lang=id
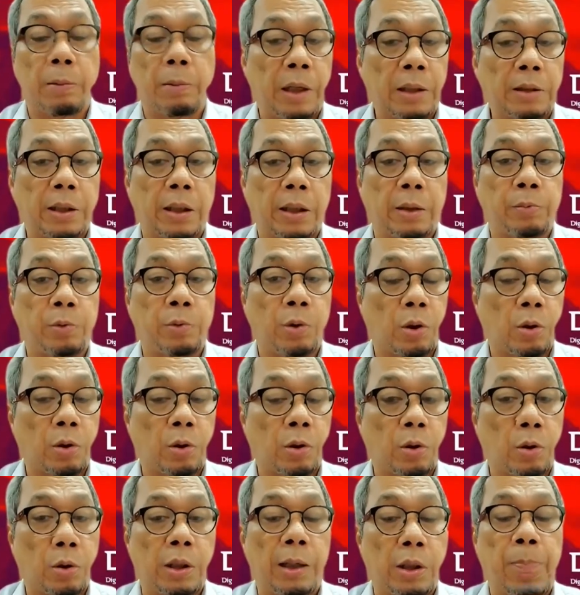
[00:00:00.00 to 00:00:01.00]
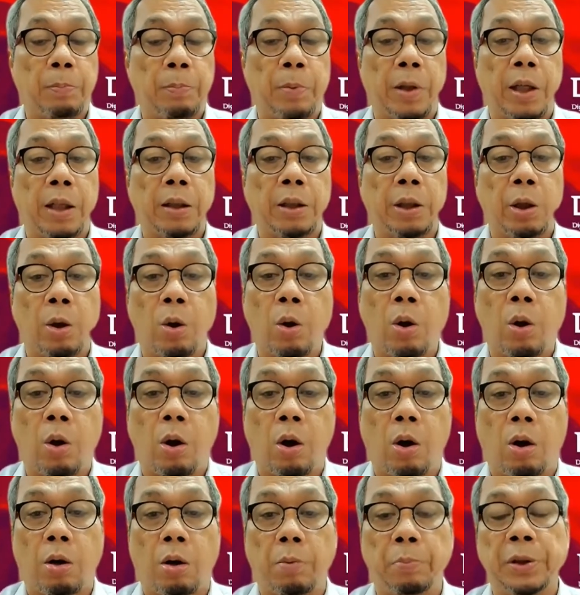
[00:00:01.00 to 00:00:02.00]
masif. Contohnya apa?
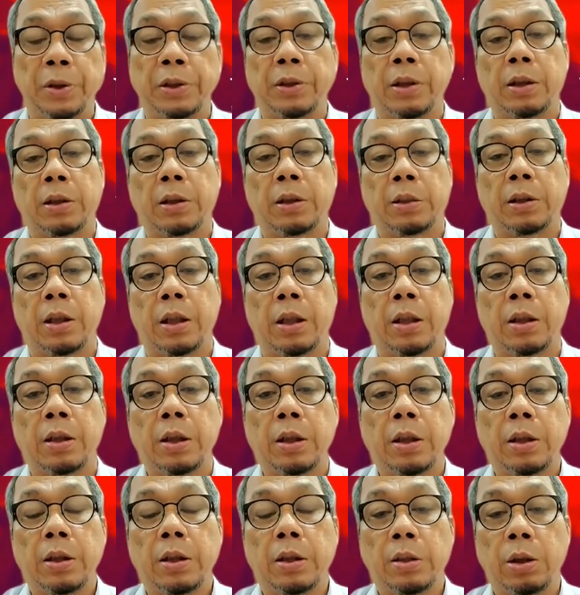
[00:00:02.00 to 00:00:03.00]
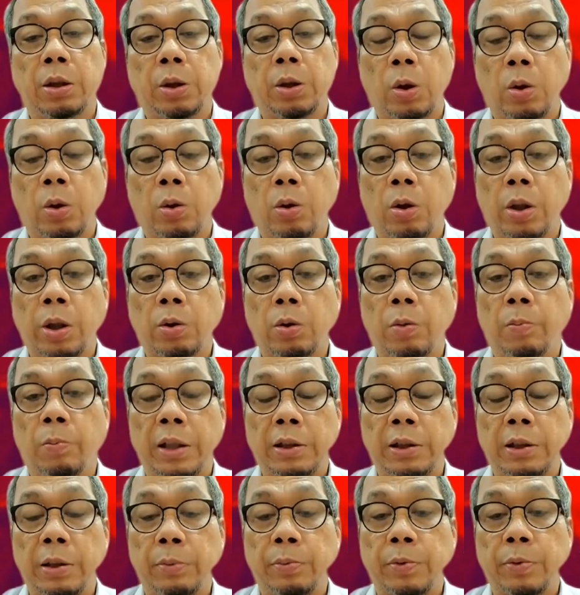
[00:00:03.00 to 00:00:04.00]
Tiongkok misalnya. Ya, Tiongkok itu
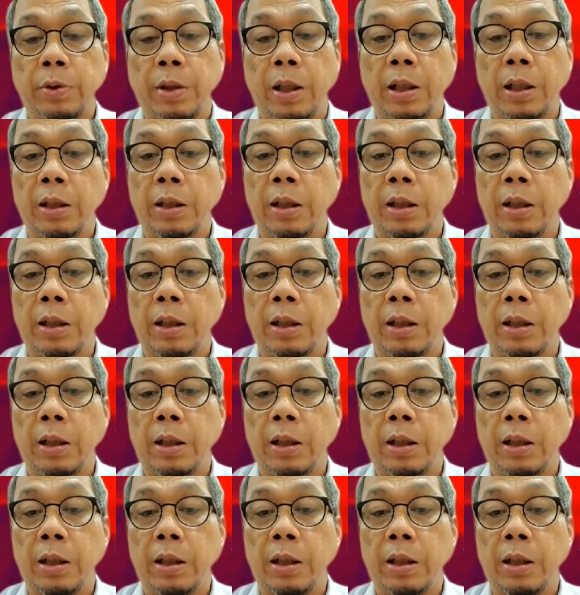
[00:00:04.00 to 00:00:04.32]
masif sekali